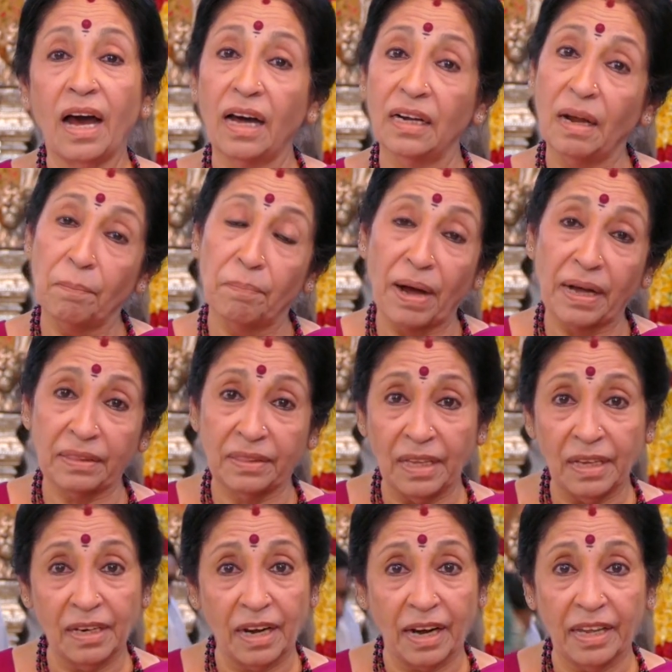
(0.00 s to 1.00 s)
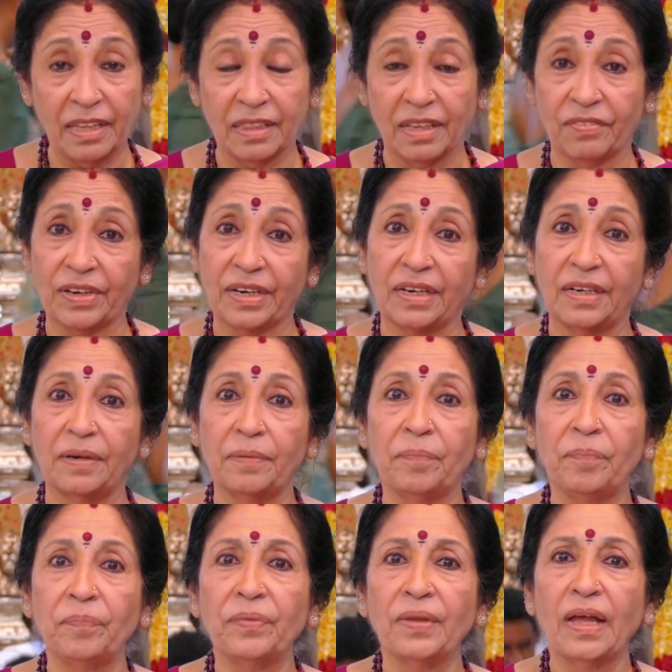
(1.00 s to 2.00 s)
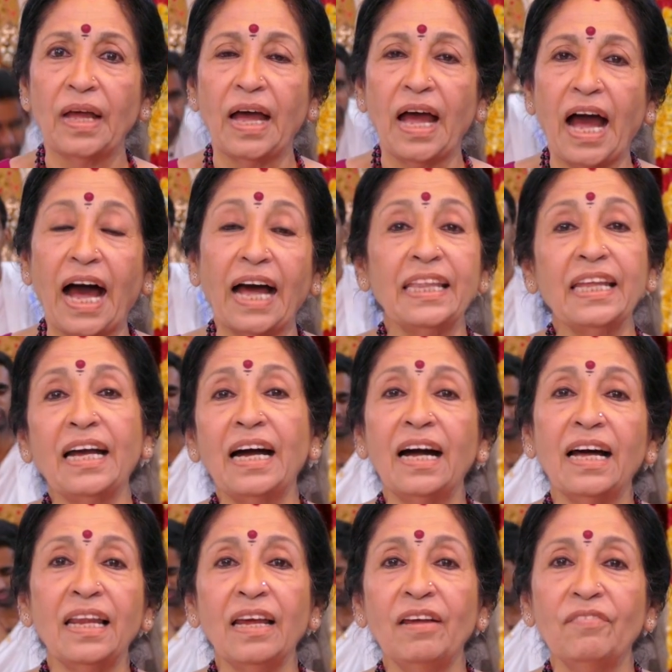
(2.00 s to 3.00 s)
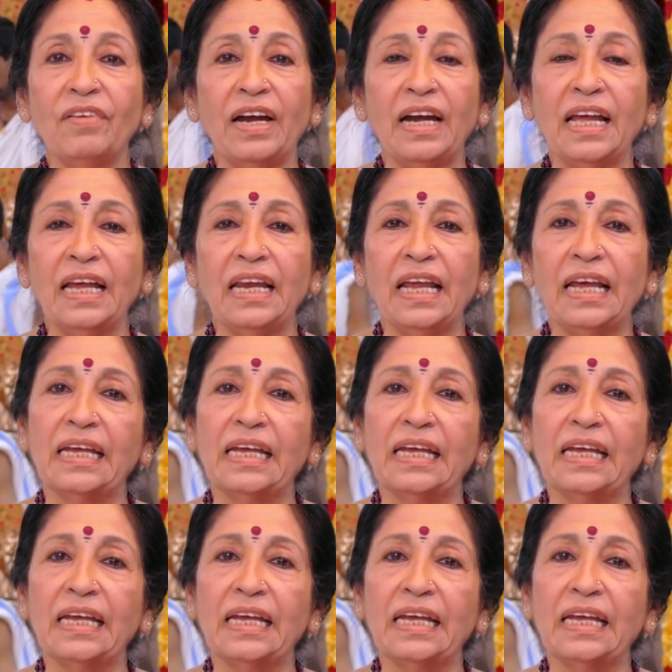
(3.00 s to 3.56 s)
ஆனால் பக்தி நிறைந்தவர்கள் அதிகாலை வேளையில்